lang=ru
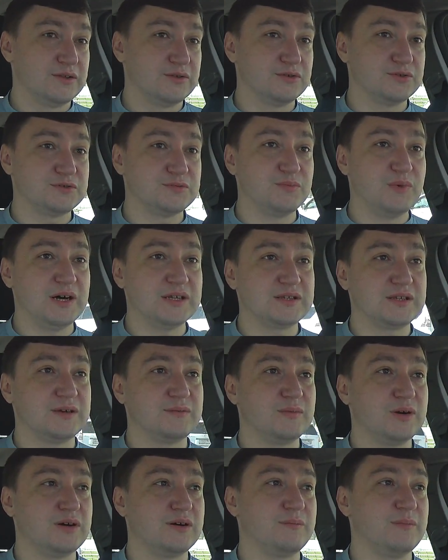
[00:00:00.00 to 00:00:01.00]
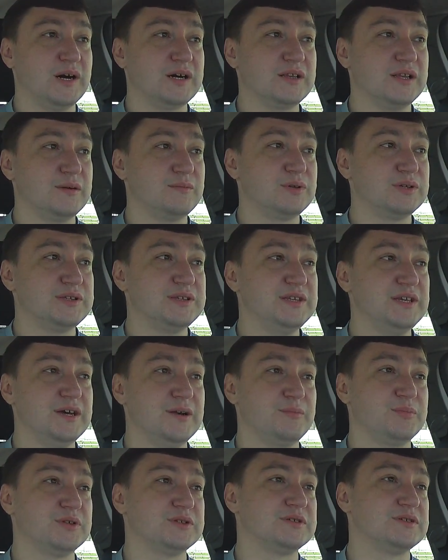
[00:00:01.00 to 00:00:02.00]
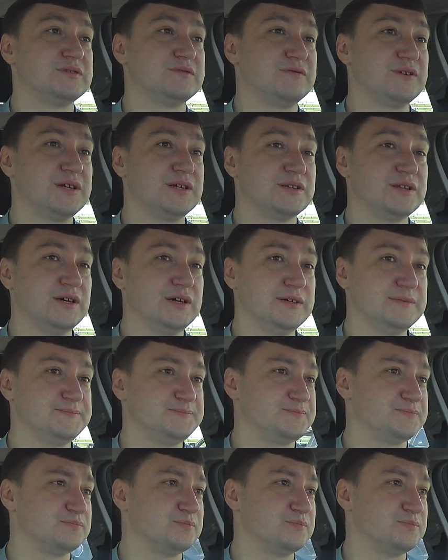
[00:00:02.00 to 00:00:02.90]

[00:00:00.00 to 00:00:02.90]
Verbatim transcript: То есть матка могла быть не оплодотворена,